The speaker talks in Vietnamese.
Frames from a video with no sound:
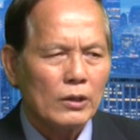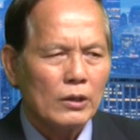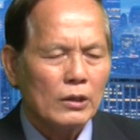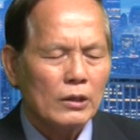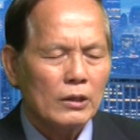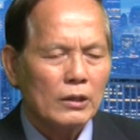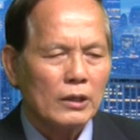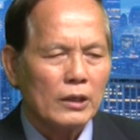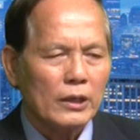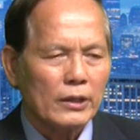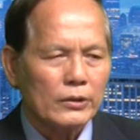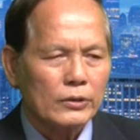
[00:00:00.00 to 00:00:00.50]

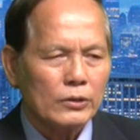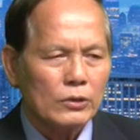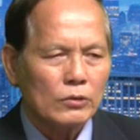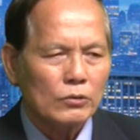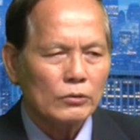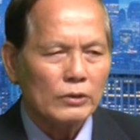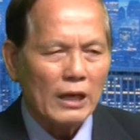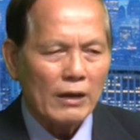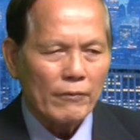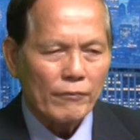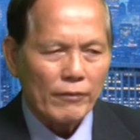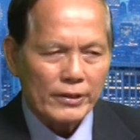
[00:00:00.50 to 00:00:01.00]
à, chúng
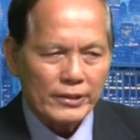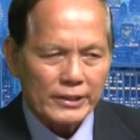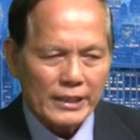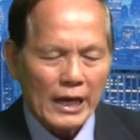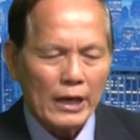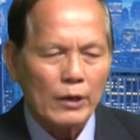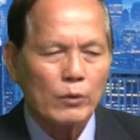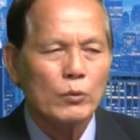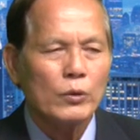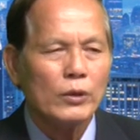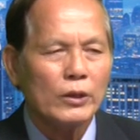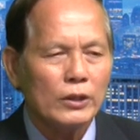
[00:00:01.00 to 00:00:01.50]
ta phải giải
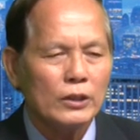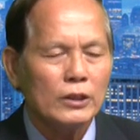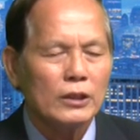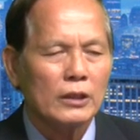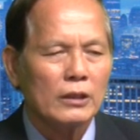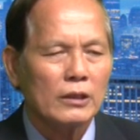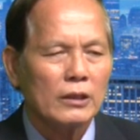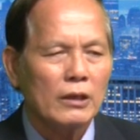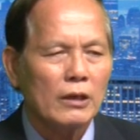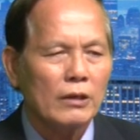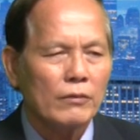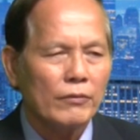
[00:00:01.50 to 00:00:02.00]
quyết được
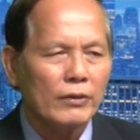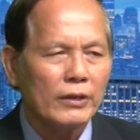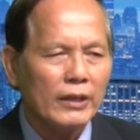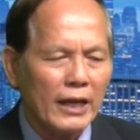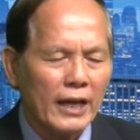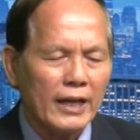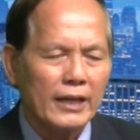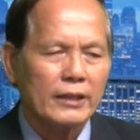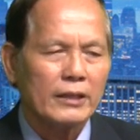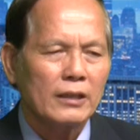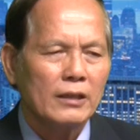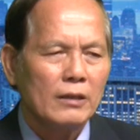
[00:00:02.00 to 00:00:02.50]
cái vấn
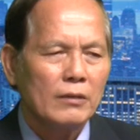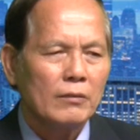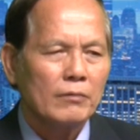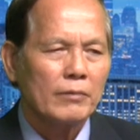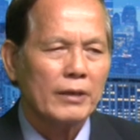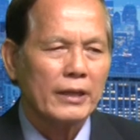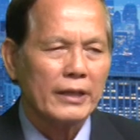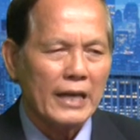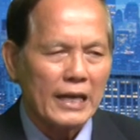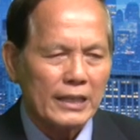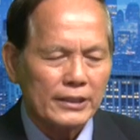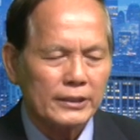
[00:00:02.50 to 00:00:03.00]
nạn
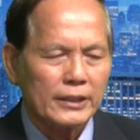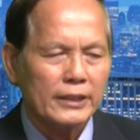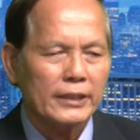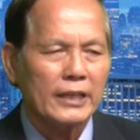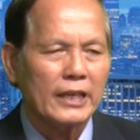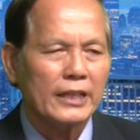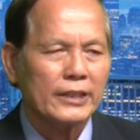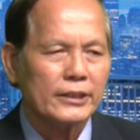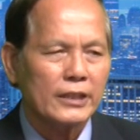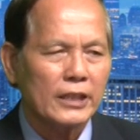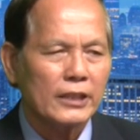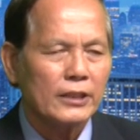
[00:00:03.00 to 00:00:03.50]
mà đang xảy ra
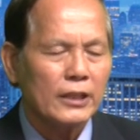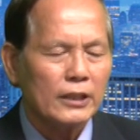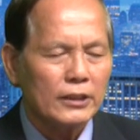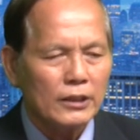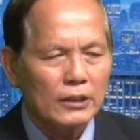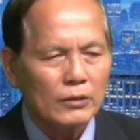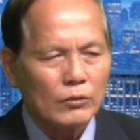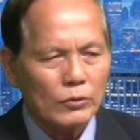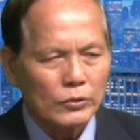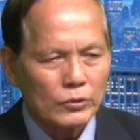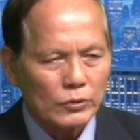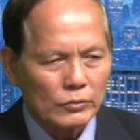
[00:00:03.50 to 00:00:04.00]
trên đất nước
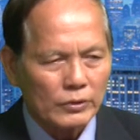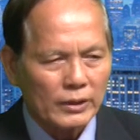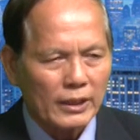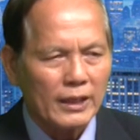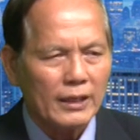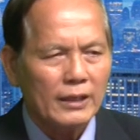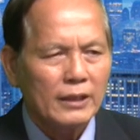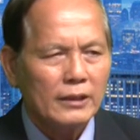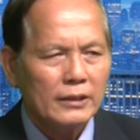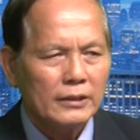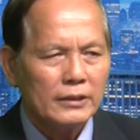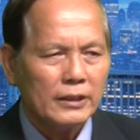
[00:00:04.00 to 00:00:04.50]
của chúng ta
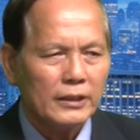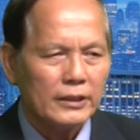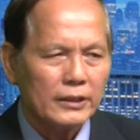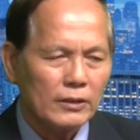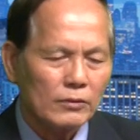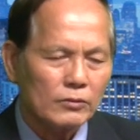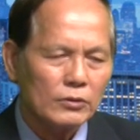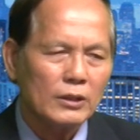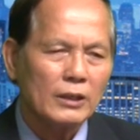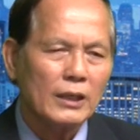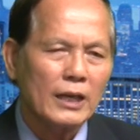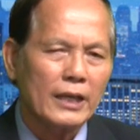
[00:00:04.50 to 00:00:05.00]
thì trong
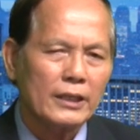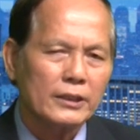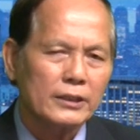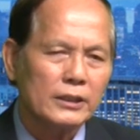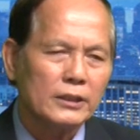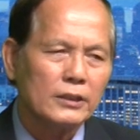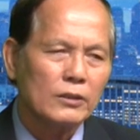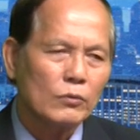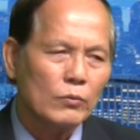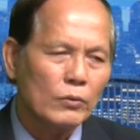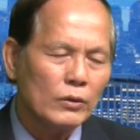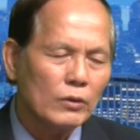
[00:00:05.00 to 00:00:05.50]
tương lai
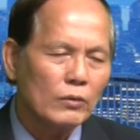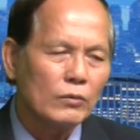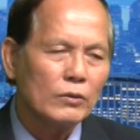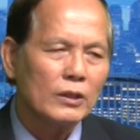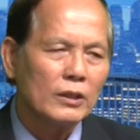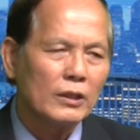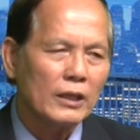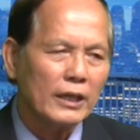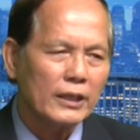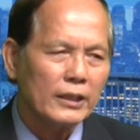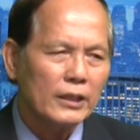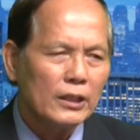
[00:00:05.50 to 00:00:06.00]
xin quý đồng hương
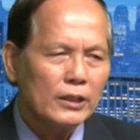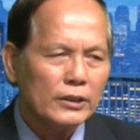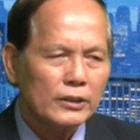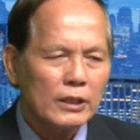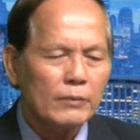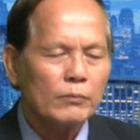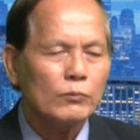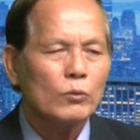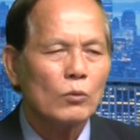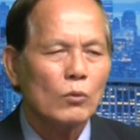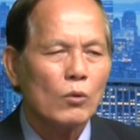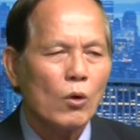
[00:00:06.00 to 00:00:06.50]
ấy
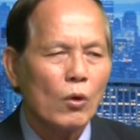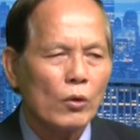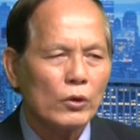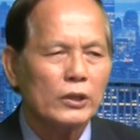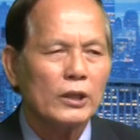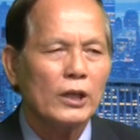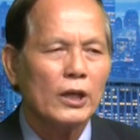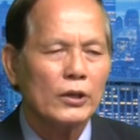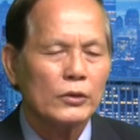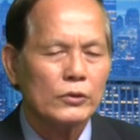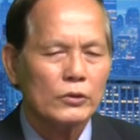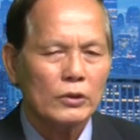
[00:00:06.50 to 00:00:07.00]
tiếp tục hỗ
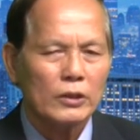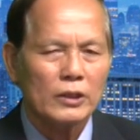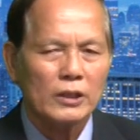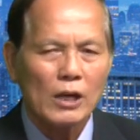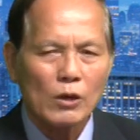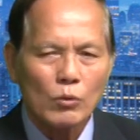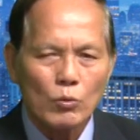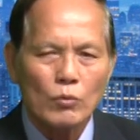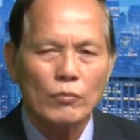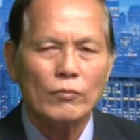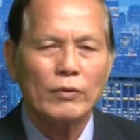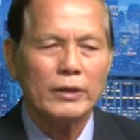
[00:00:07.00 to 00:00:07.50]
trợ cho các
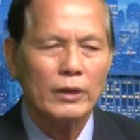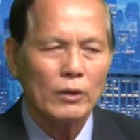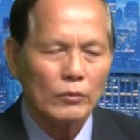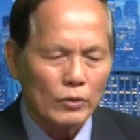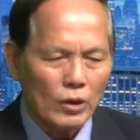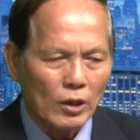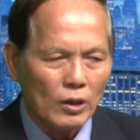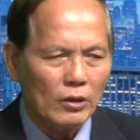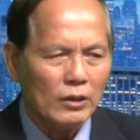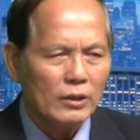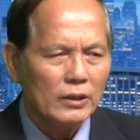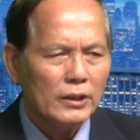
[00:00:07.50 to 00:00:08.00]
cuộc vận động
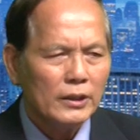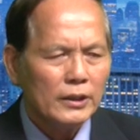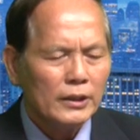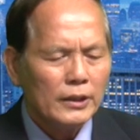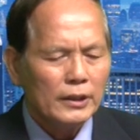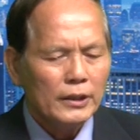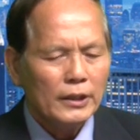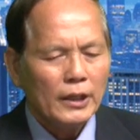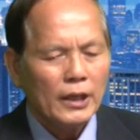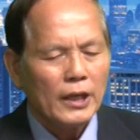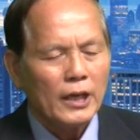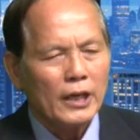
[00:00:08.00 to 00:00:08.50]
đó
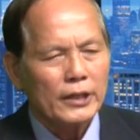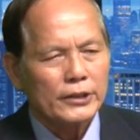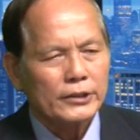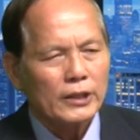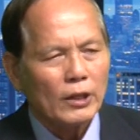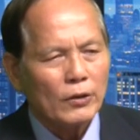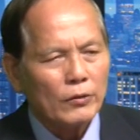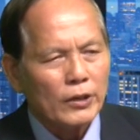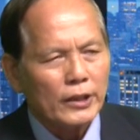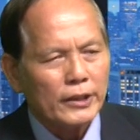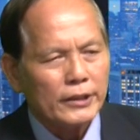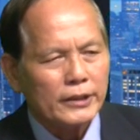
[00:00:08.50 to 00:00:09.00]
à,
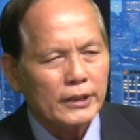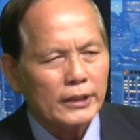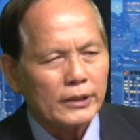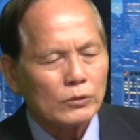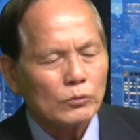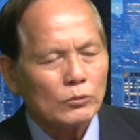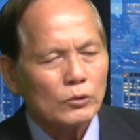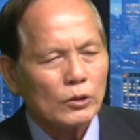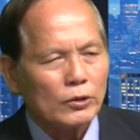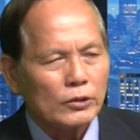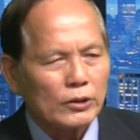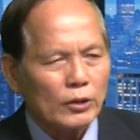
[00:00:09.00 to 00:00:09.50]
sau đây thì chúng
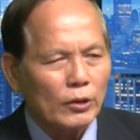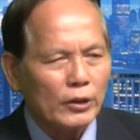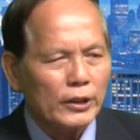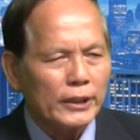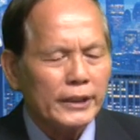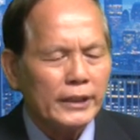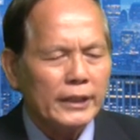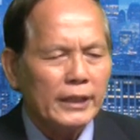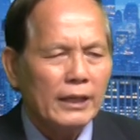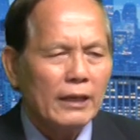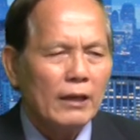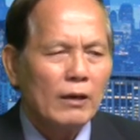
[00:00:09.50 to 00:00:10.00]
ta thấy
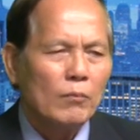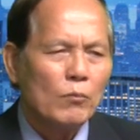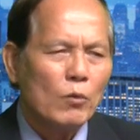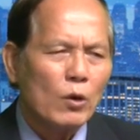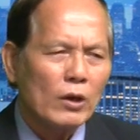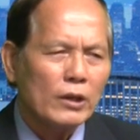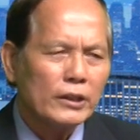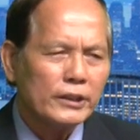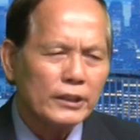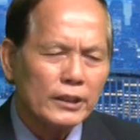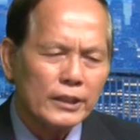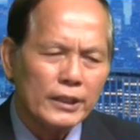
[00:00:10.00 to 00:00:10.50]
một
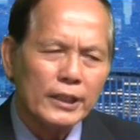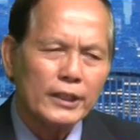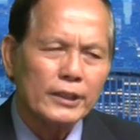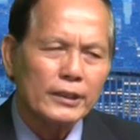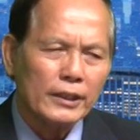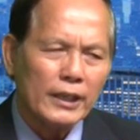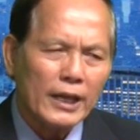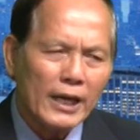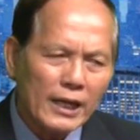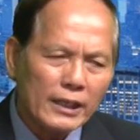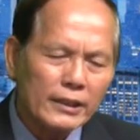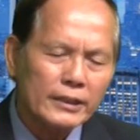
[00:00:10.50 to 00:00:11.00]
cái sự kiện
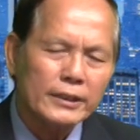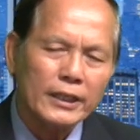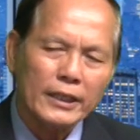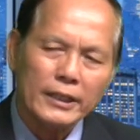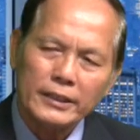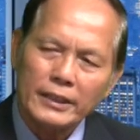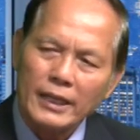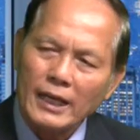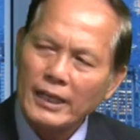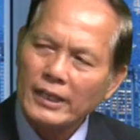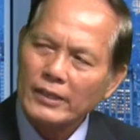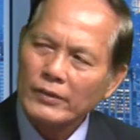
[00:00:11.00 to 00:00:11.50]
khác xảy
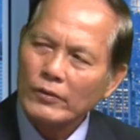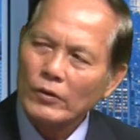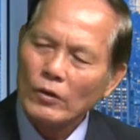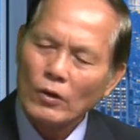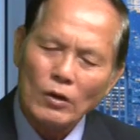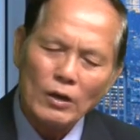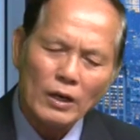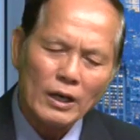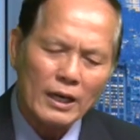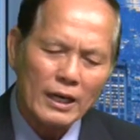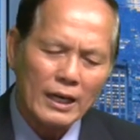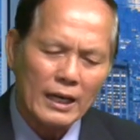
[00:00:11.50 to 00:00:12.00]
ra đó
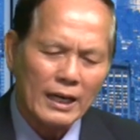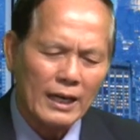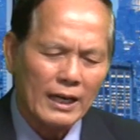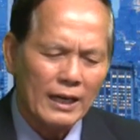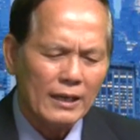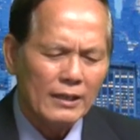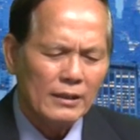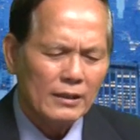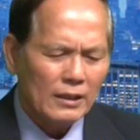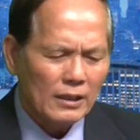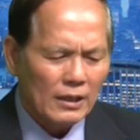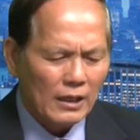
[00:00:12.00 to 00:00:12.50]
là
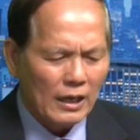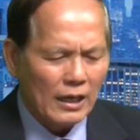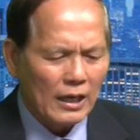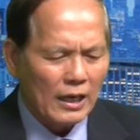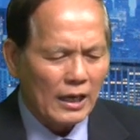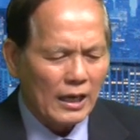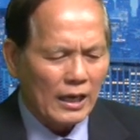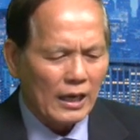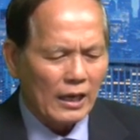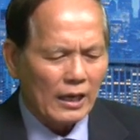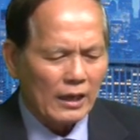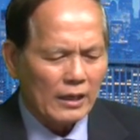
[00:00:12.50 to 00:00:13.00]

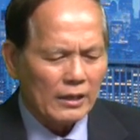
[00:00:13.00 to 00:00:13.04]
à,